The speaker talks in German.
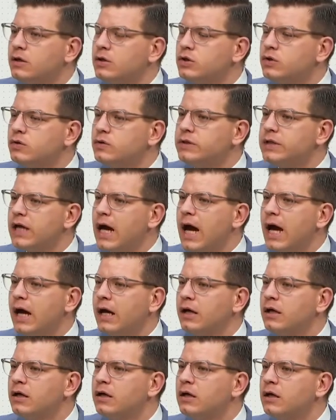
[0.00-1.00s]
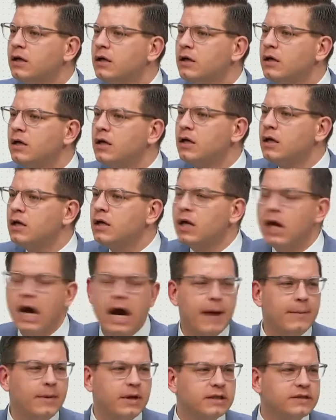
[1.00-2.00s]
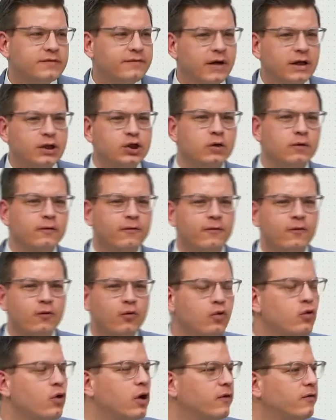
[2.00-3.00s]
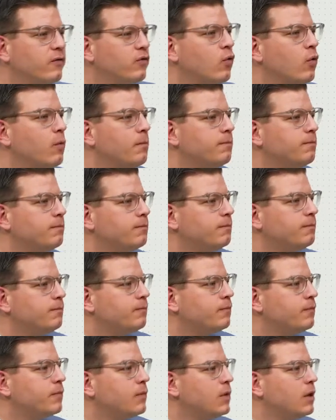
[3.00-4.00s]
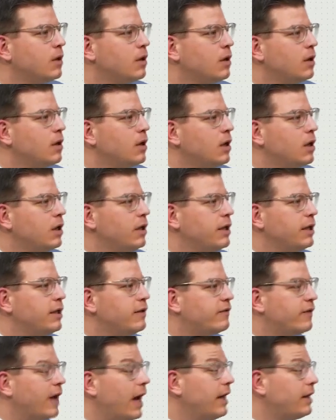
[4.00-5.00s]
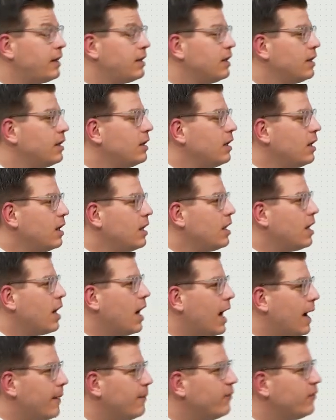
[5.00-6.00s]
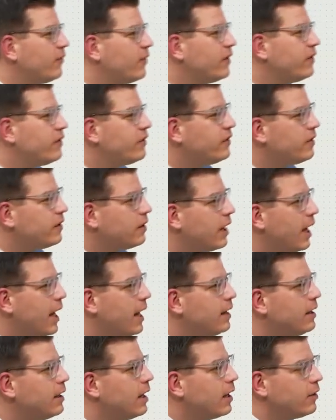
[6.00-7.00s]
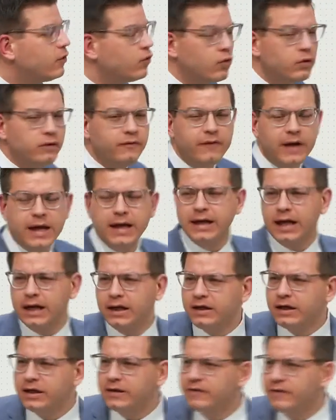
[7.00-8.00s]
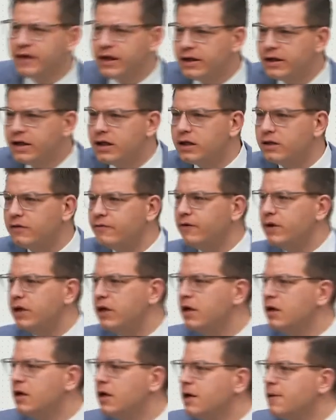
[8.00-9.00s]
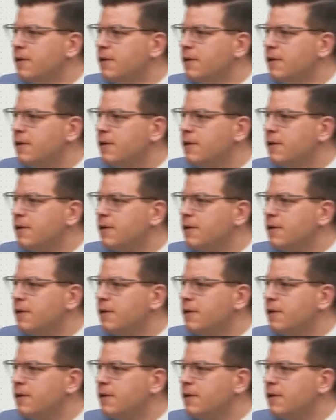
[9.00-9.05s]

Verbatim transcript: zu sagen, aber das war schon früher so. Die Zeiten haben sich geändert. Und wer dann tatsächlich, wie